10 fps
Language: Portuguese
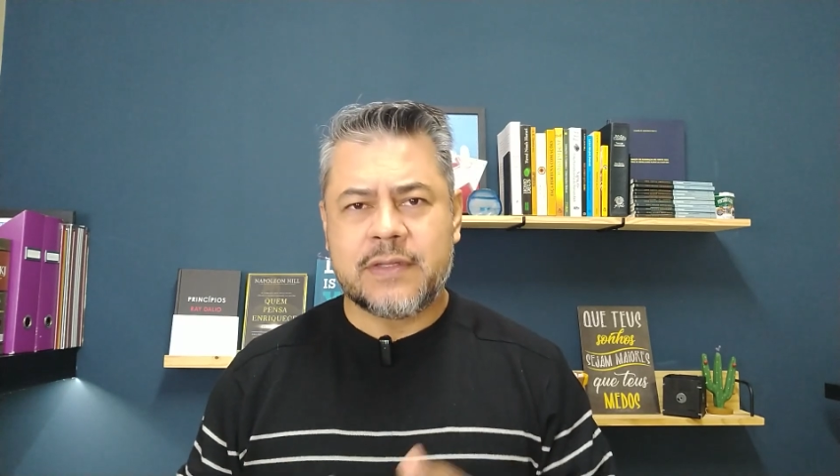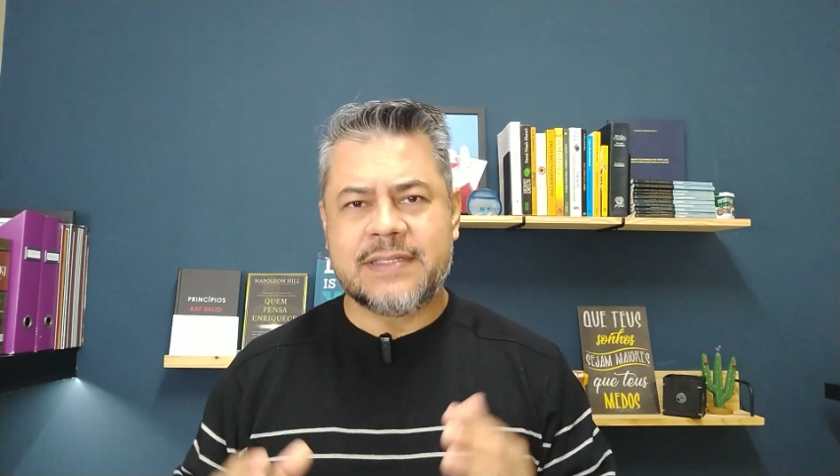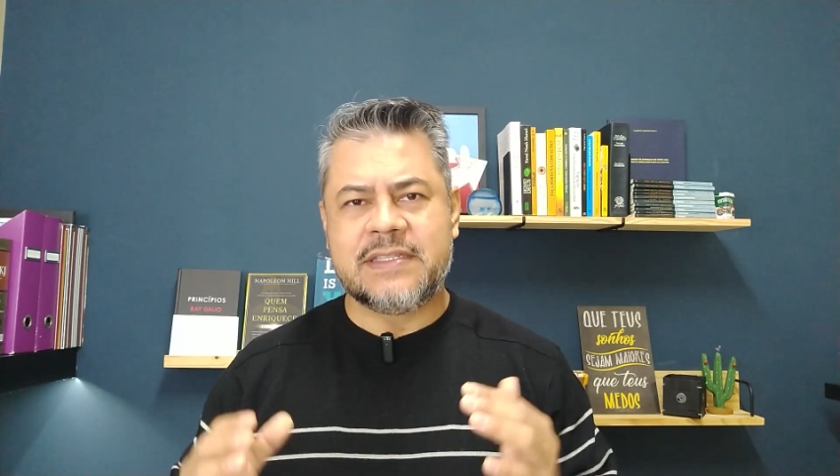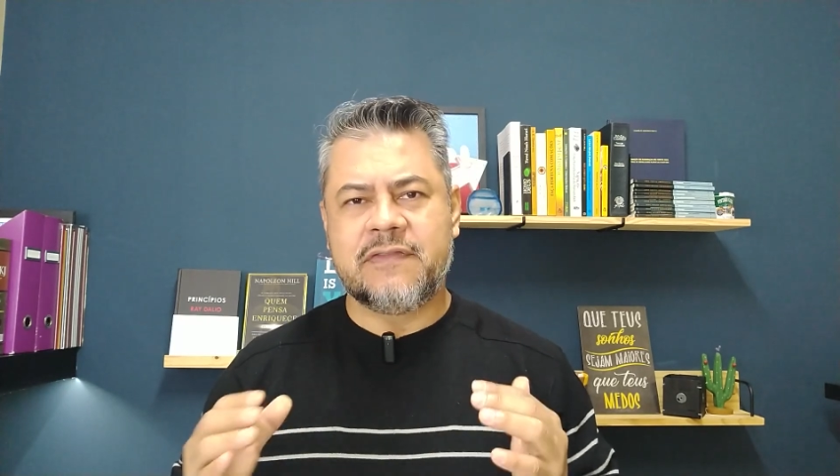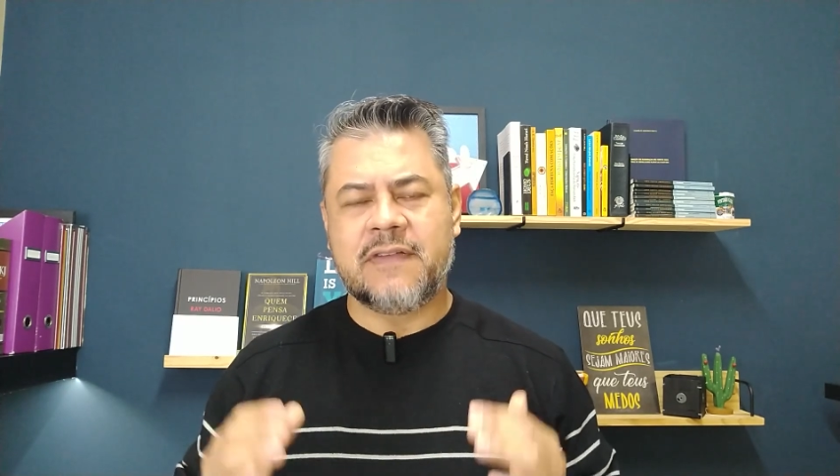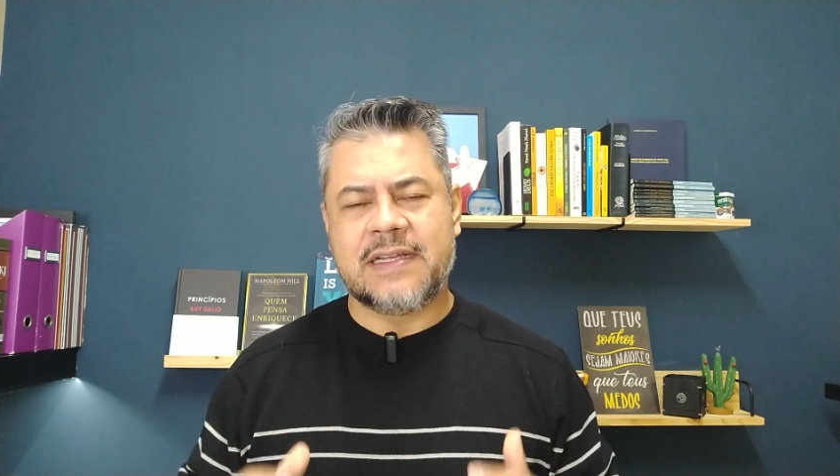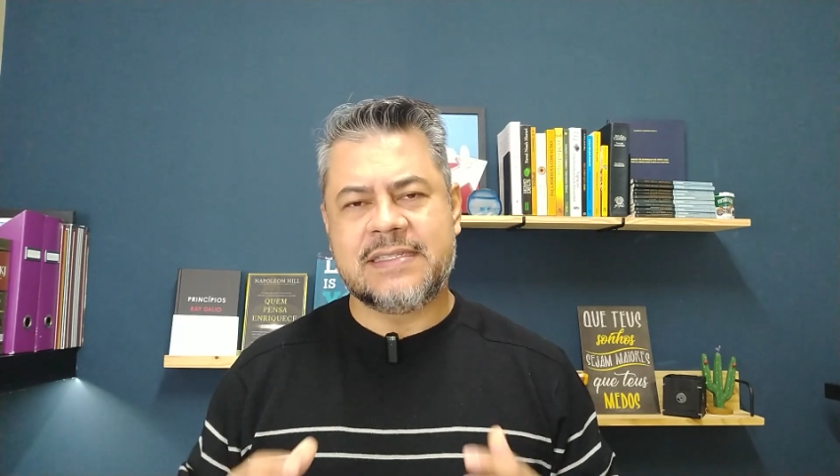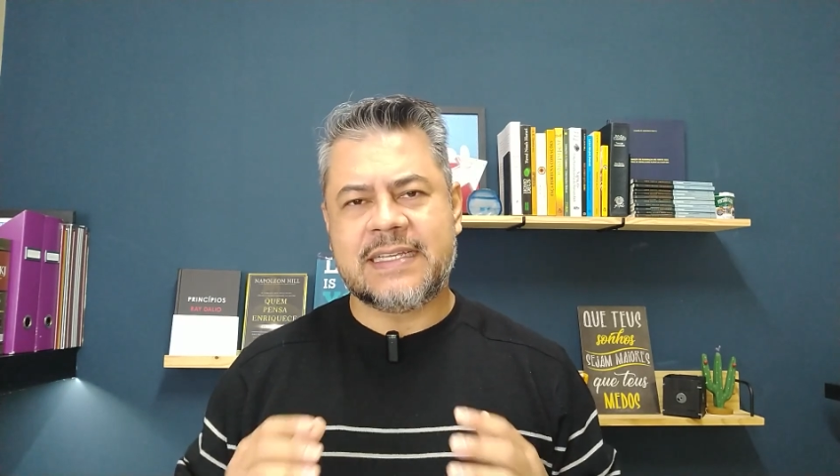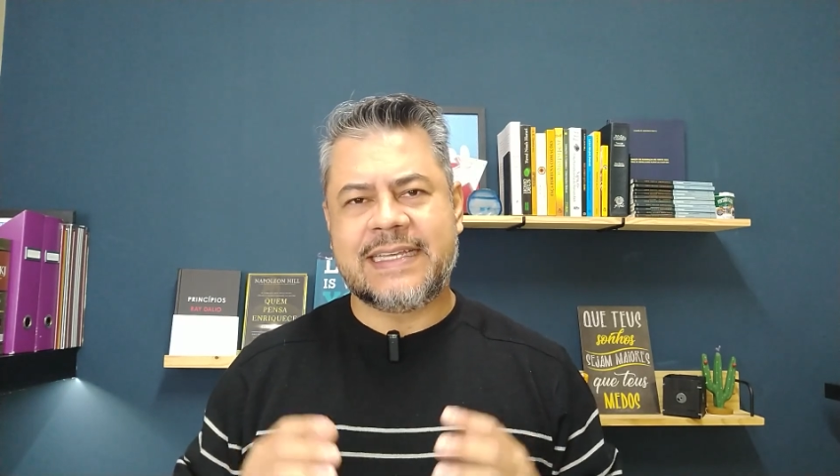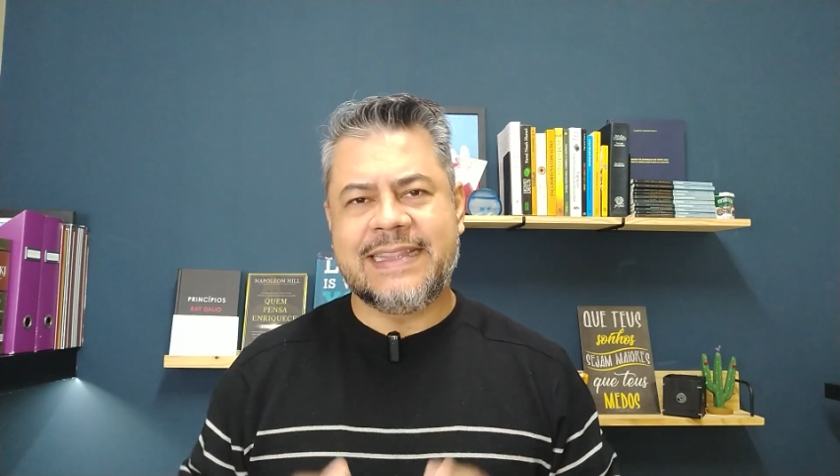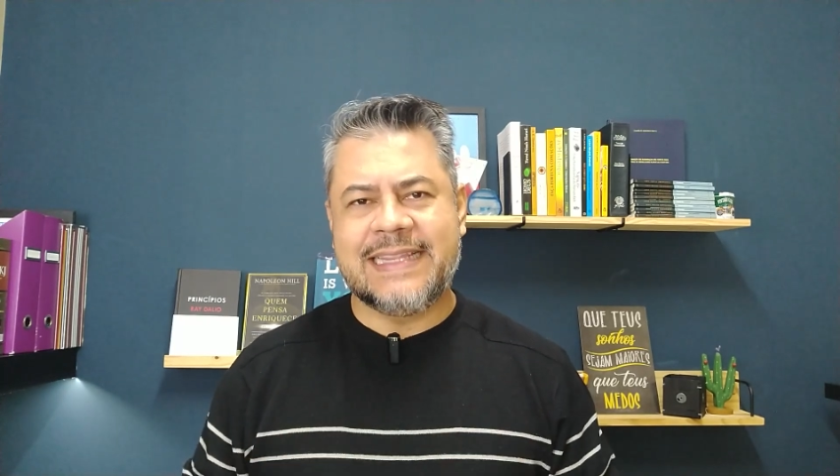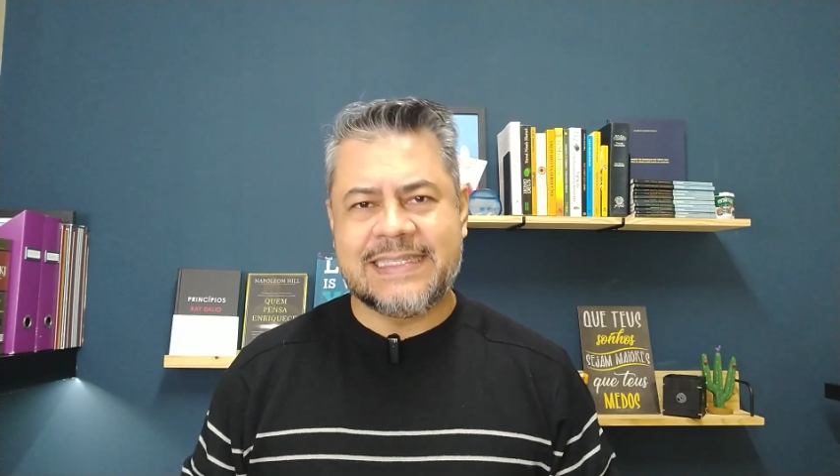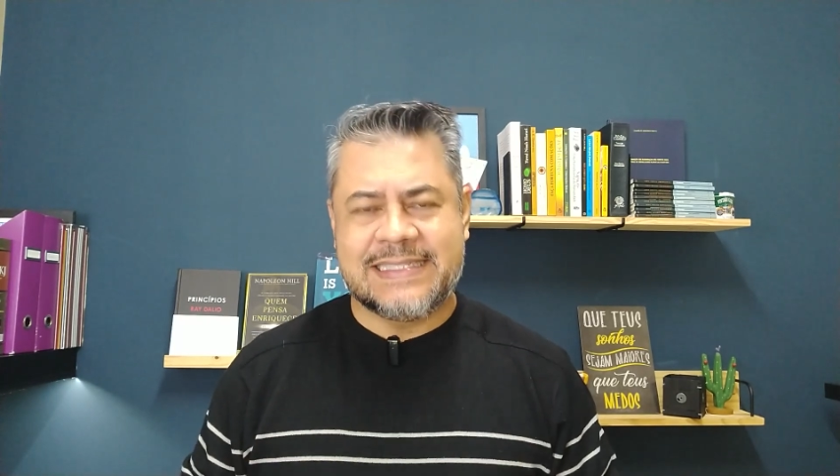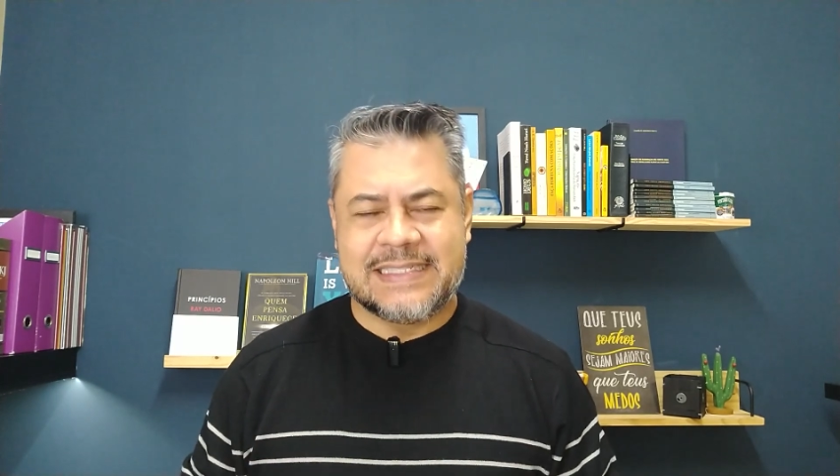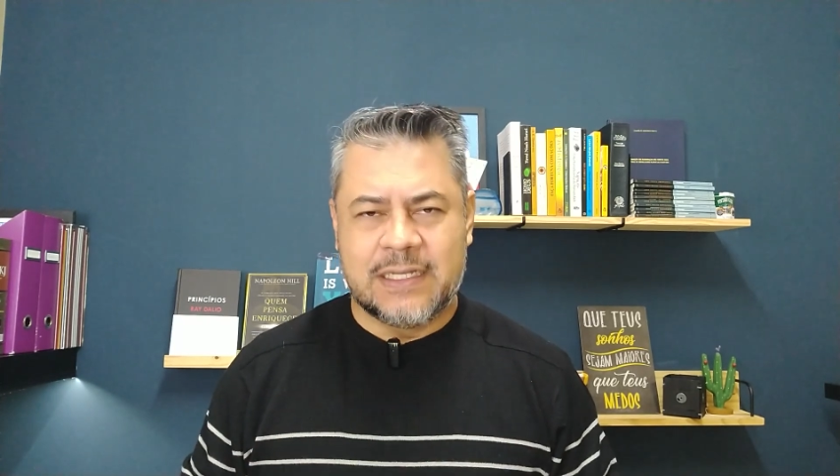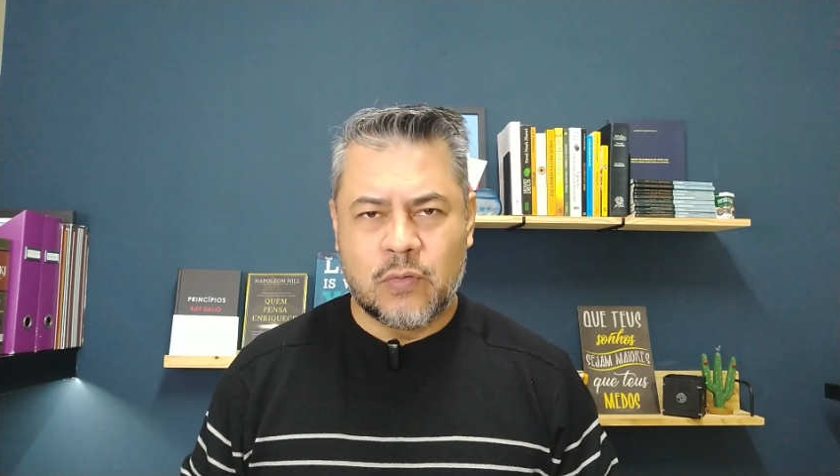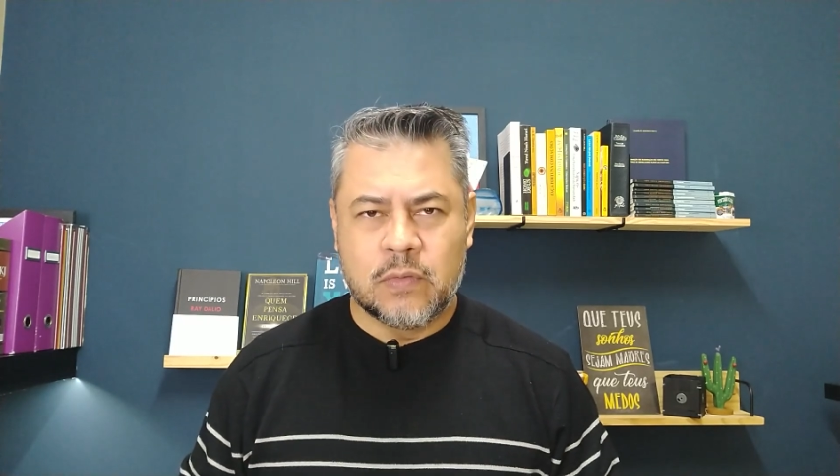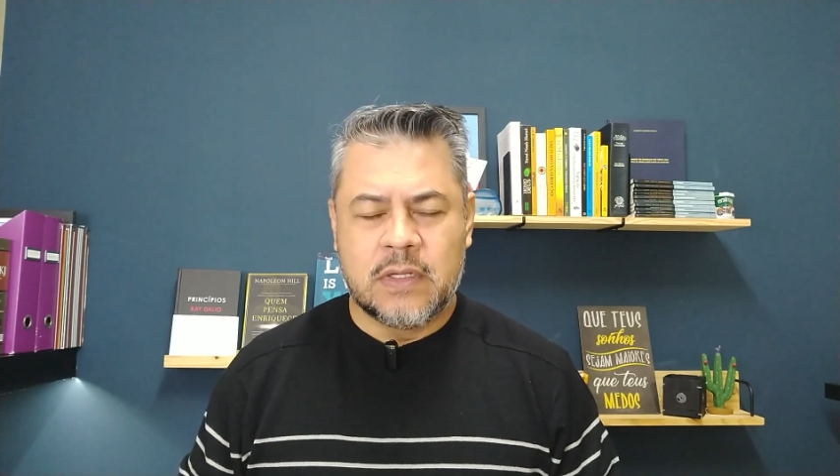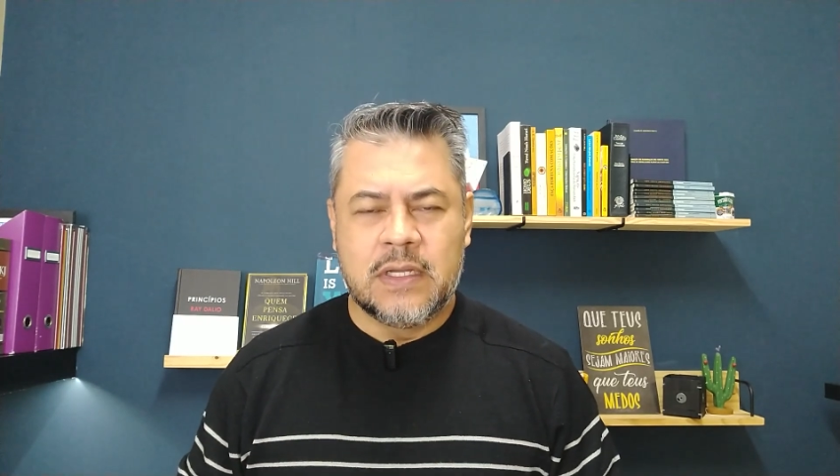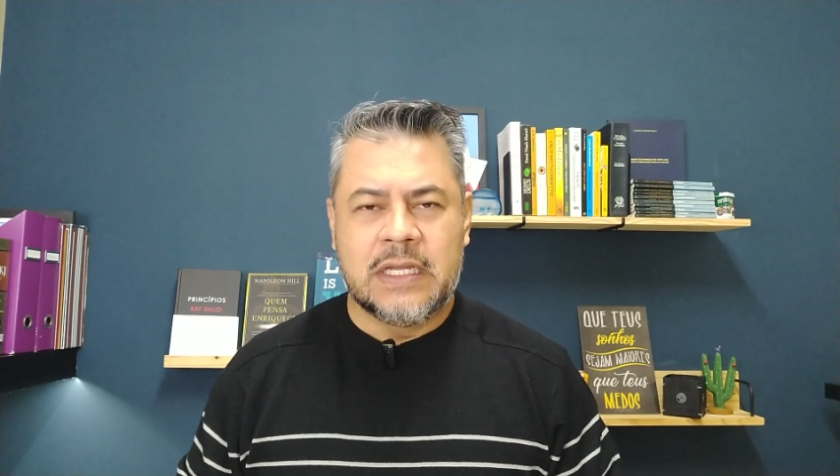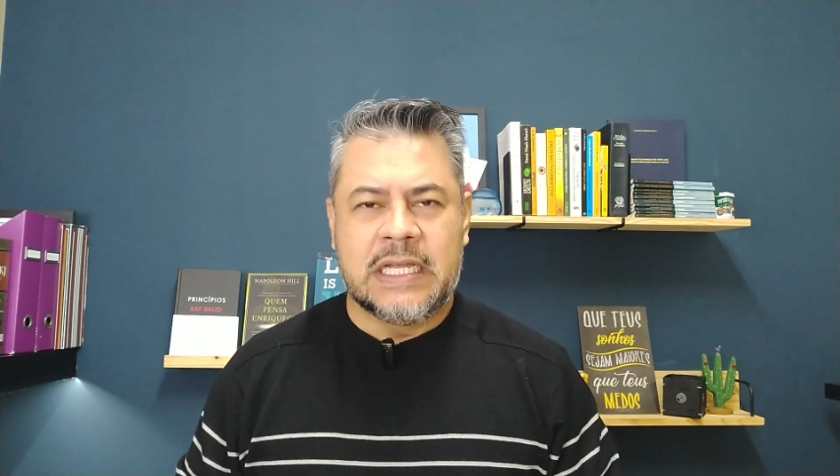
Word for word: que se faça quitação